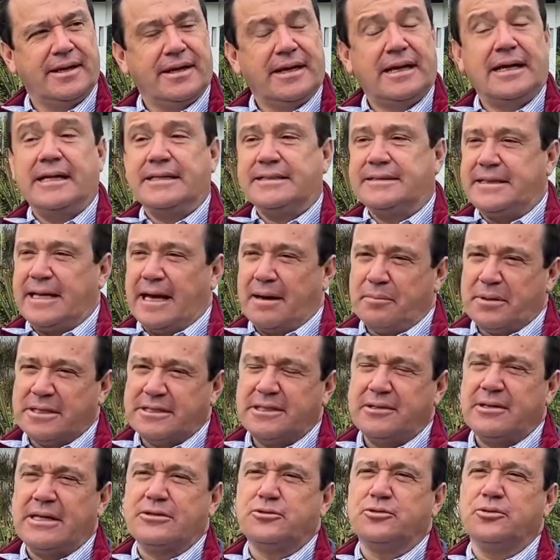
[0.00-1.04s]
Siempre sin
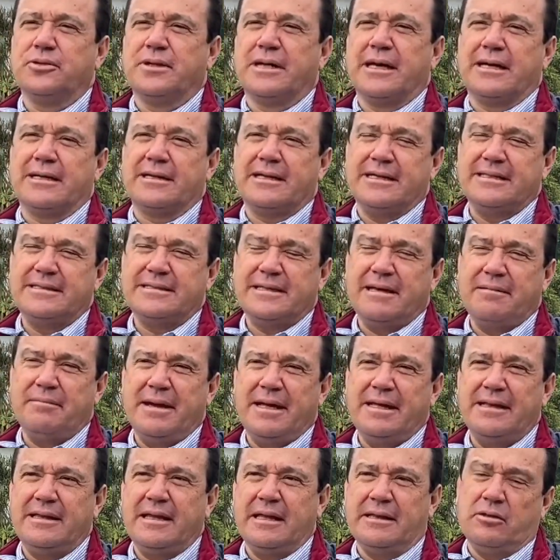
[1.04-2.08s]
azúcar,
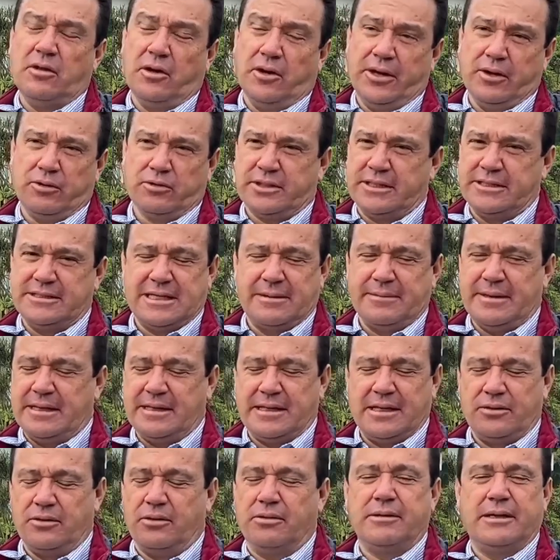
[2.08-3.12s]
tristemente, digo tristemente
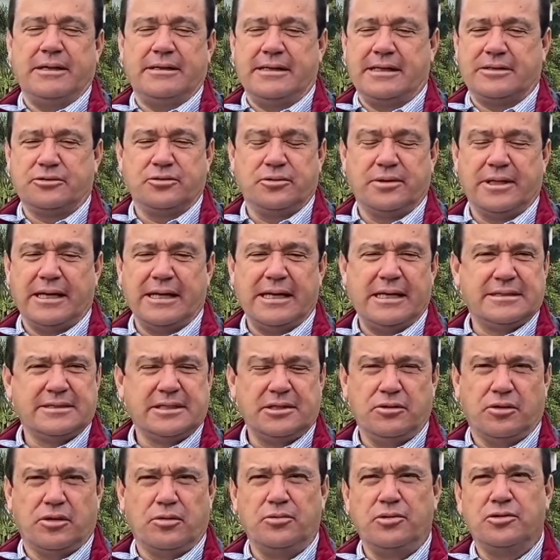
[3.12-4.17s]
no, eh, de azúcar ha sido
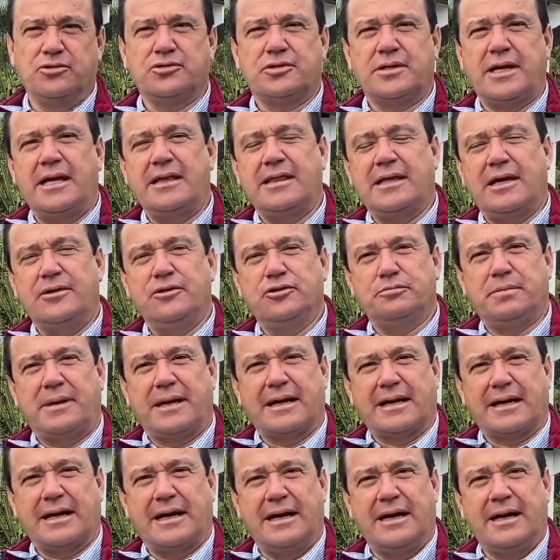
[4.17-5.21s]
como unos 30 años para
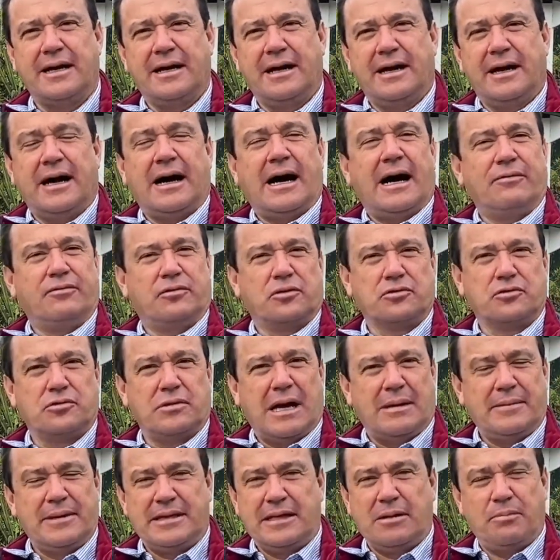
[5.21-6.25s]
acá.
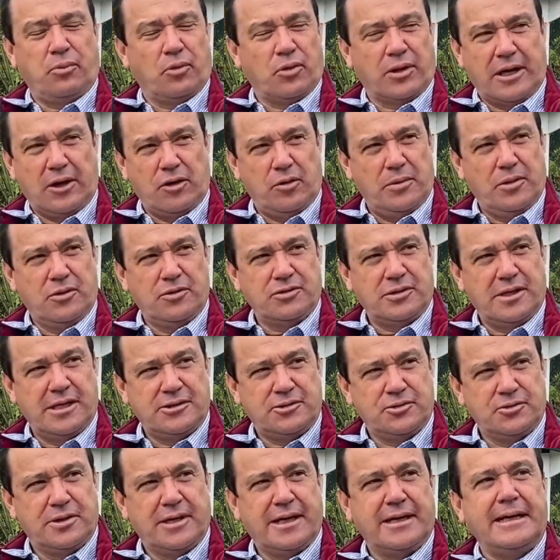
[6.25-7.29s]
Afortunadamente porque no me gusta el
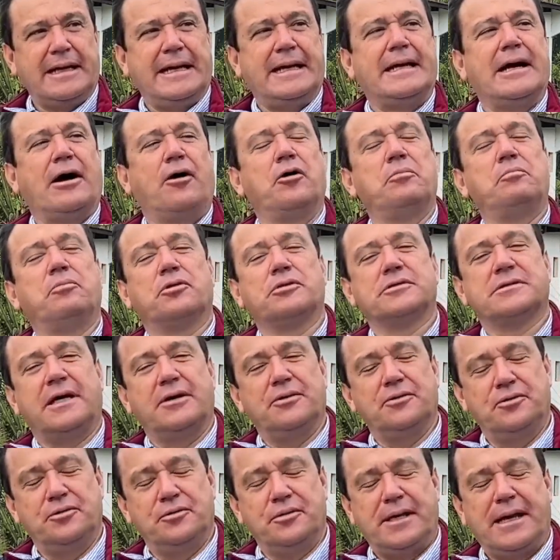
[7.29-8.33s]
azúcar y ya hoy por
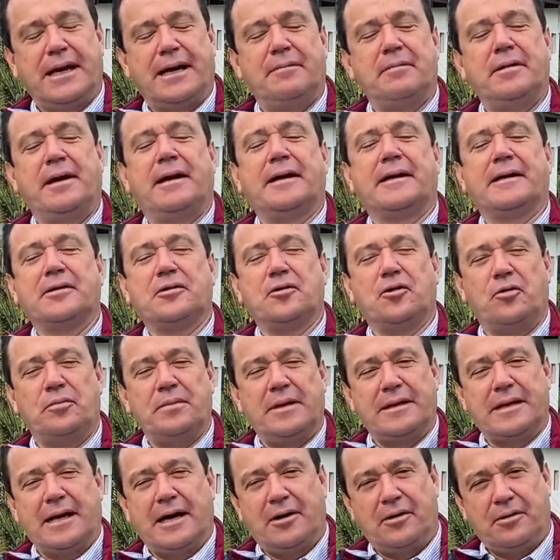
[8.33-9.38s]
salud ya me han
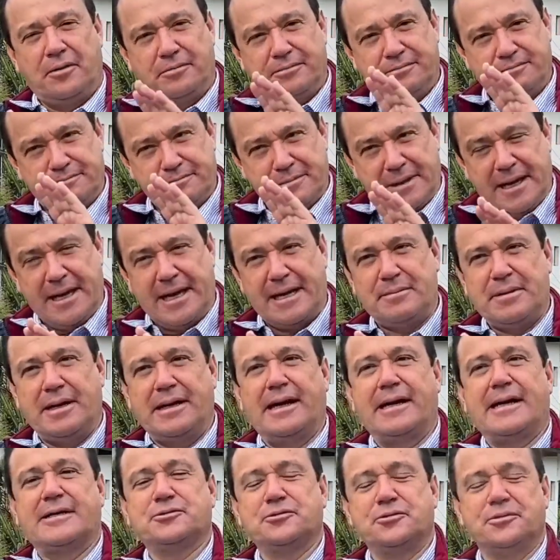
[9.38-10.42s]
recomendado mermele al
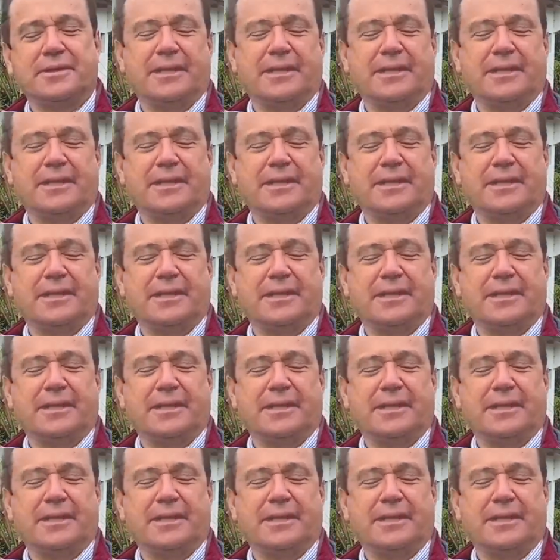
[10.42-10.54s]
azúcar,